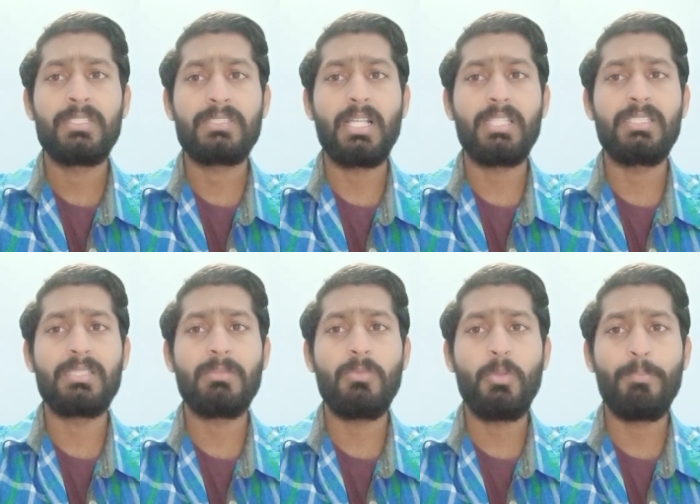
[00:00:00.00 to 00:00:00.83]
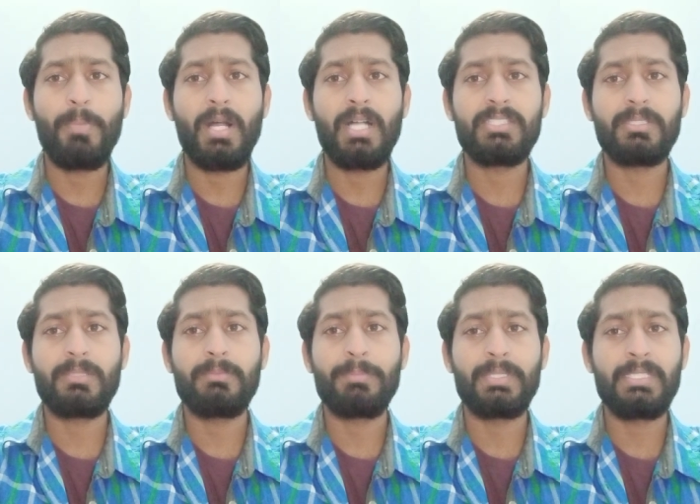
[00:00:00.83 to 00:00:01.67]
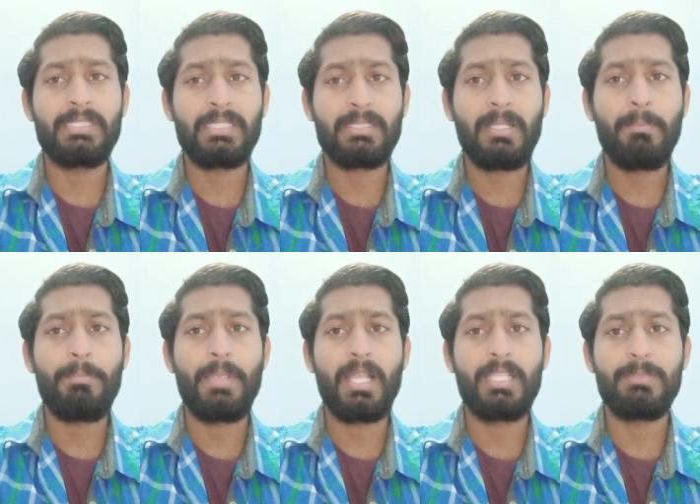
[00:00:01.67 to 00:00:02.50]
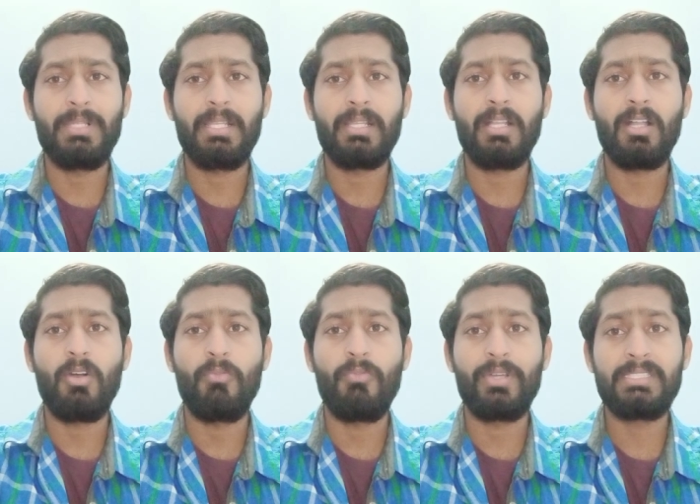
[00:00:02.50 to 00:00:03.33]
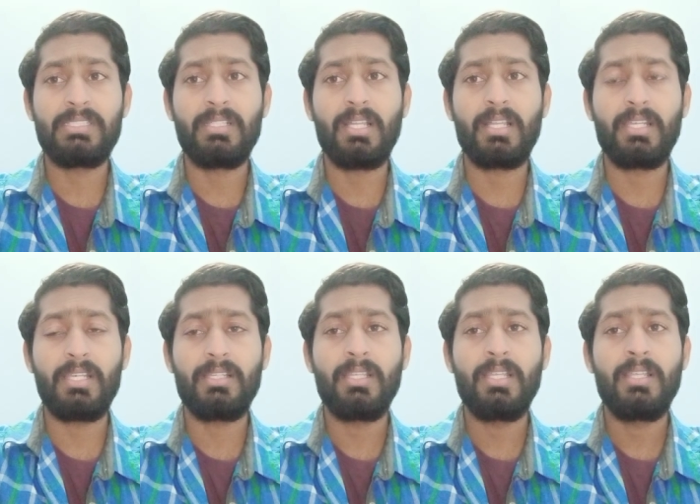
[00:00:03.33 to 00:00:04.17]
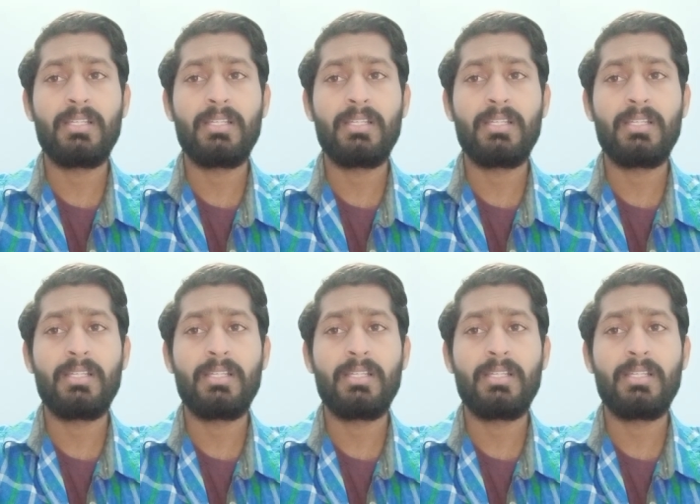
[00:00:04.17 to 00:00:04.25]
सात दशमलव पाँच प्रतिशत का ब्याज मिलेगा वरिष्ठ नागरिक